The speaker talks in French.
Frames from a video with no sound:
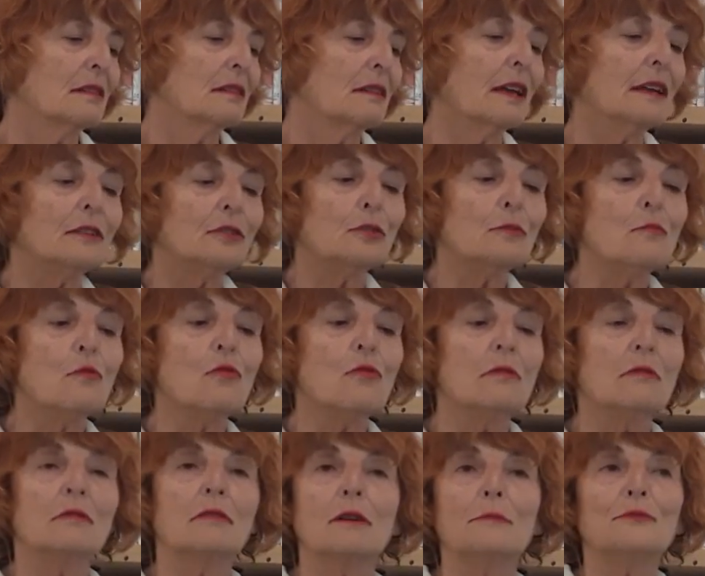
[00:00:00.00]
Quelques
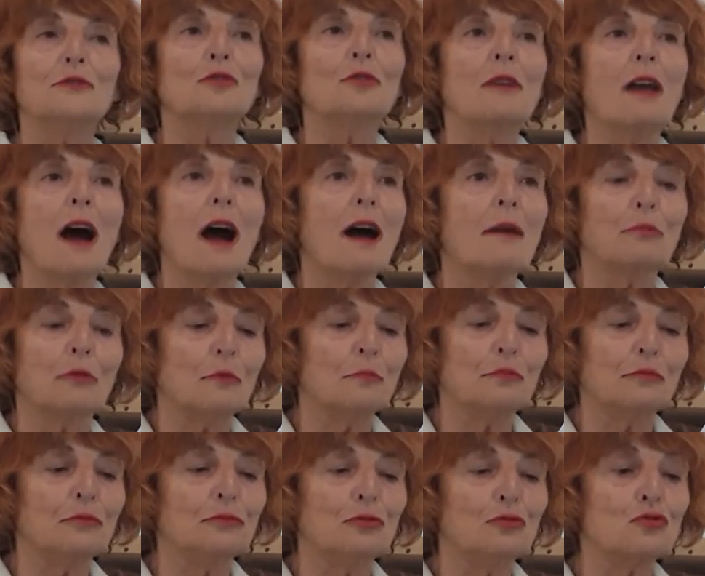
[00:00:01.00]
mots comme cela à
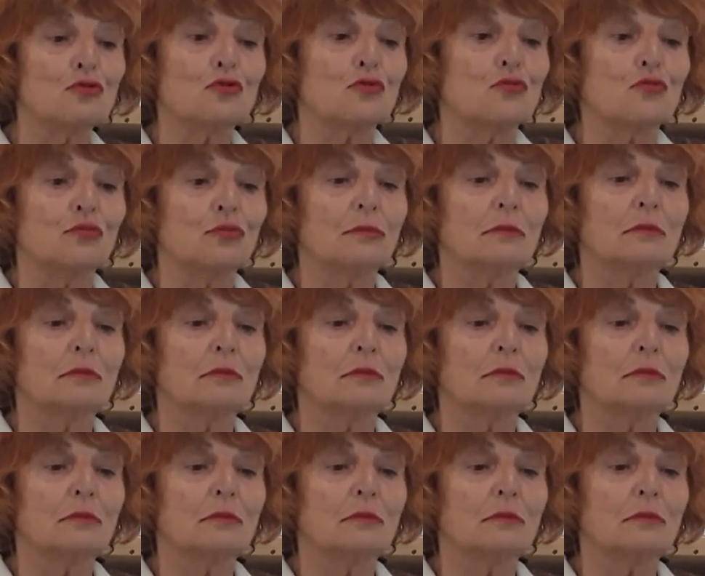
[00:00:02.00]
propos de Chou.